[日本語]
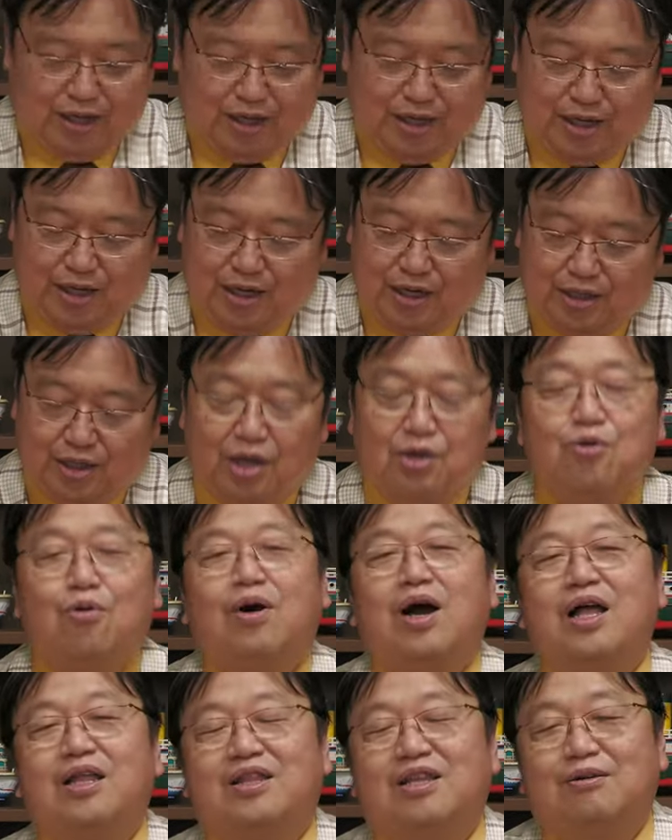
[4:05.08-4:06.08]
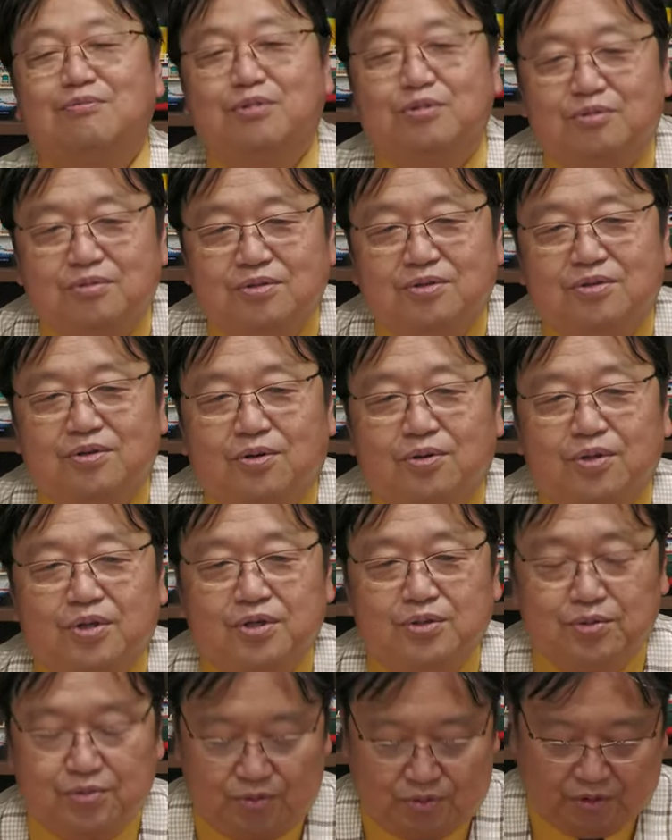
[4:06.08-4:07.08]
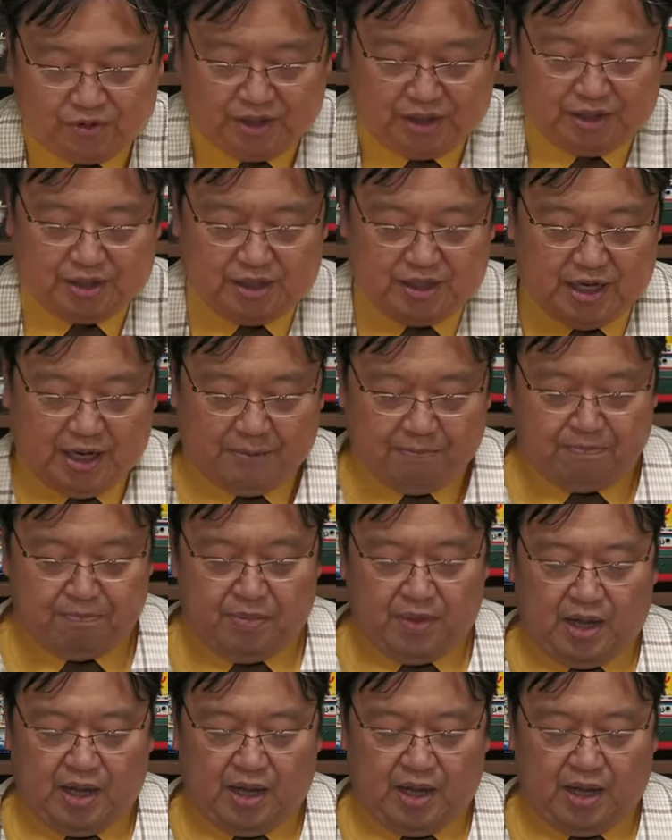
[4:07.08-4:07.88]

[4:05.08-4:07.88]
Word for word: えー、で良かった部分を言うとですね、